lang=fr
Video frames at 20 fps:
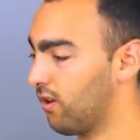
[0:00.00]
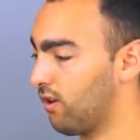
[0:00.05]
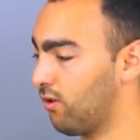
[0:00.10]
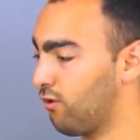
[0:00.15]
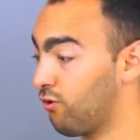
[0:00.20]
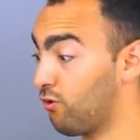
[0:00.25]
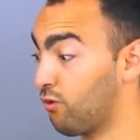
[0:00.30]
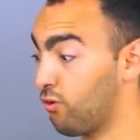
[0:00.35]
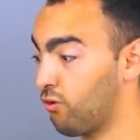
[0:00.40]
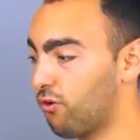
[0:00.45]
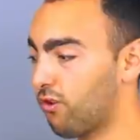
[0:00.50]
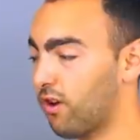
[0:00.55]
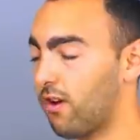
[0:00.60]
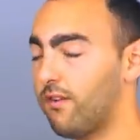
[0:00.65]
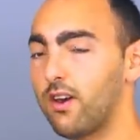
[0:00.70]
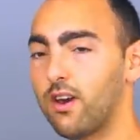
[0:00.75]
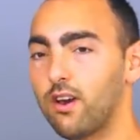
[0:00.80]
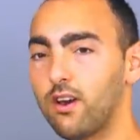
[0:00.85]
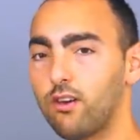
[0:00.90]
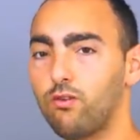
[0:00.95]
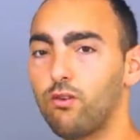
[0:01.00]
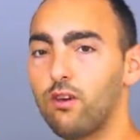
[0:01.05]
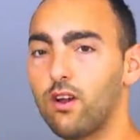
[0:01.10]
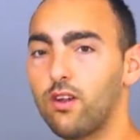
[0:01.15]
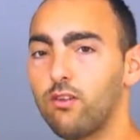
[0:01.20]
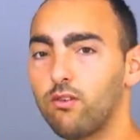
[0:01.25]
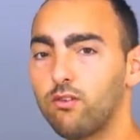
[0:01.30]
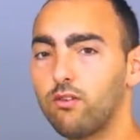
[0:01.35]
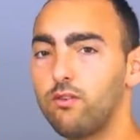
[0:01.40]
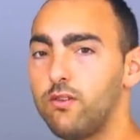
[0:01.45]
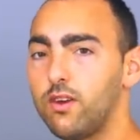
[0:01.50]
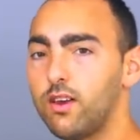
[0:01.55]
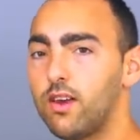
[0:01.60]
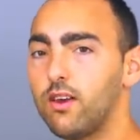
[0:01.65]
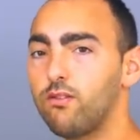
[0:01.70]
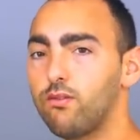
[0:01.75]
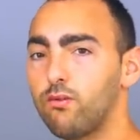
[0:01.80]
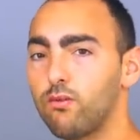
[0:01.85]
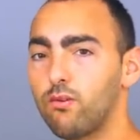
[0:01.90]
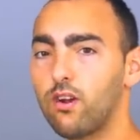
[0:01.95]
Le jour travaillerai sur la
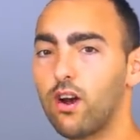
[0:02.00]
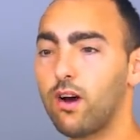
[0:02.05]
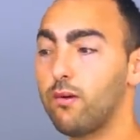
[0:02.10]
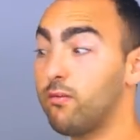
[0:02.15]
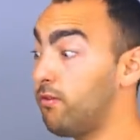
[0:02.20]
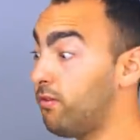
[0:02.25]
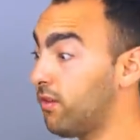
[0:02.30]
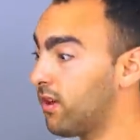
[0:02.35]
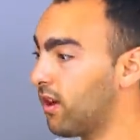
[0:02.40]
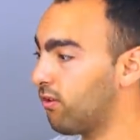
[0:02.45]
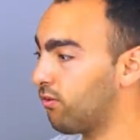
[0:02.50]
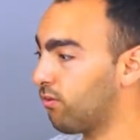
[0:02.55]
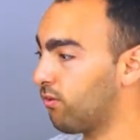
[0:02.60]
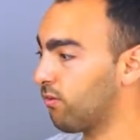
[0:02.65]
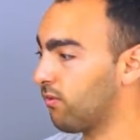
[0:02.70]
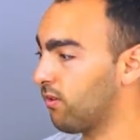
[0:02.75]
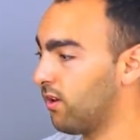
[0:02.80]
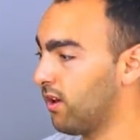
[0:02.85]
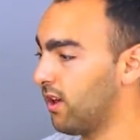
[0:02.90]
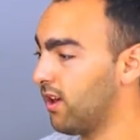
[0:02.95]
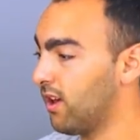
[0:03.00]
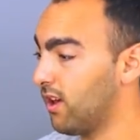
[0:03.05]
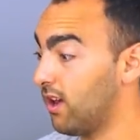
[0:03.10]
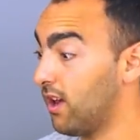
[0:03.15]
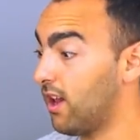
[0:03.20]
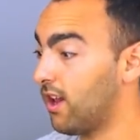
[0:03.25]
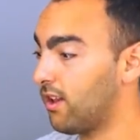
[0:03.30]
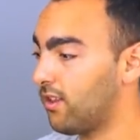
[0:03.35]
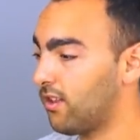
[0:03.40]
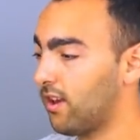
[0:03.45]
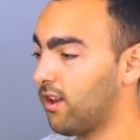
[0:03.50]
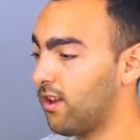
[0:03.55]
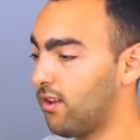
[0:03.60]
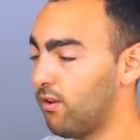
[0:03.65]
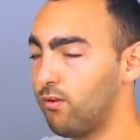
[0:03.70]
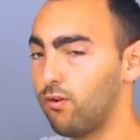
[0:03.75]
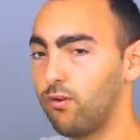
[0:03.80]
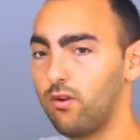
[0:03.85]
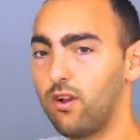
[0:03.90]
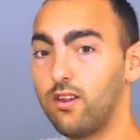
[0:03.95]
densification, la ramification et la taille,
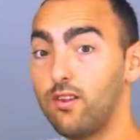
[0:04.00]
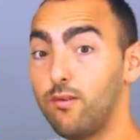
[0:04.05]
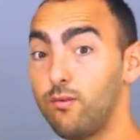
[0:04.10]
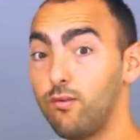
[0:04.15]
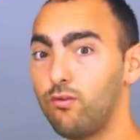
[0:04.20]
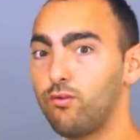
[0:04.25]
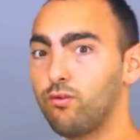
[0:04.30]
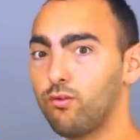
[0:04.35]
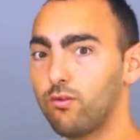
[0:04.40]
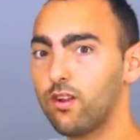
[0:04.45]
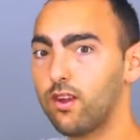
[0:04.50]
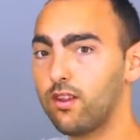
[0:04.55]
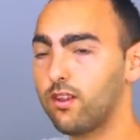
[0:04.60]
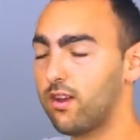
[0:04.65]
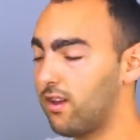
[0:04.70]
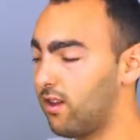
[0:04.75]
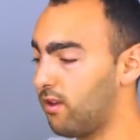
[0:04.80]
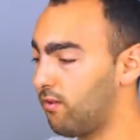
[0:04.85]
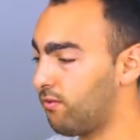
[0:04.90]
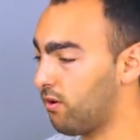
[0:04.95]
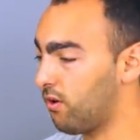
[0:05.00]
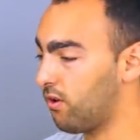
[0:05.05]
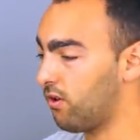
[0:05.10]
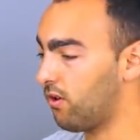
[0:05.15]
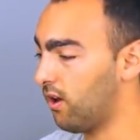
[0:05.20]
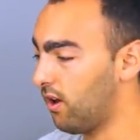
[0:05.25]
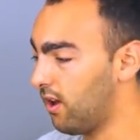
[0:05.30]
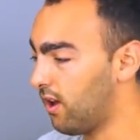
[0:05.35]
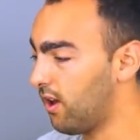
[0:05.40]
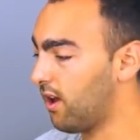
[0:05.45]
euh, la diminution de la taille des feuilles,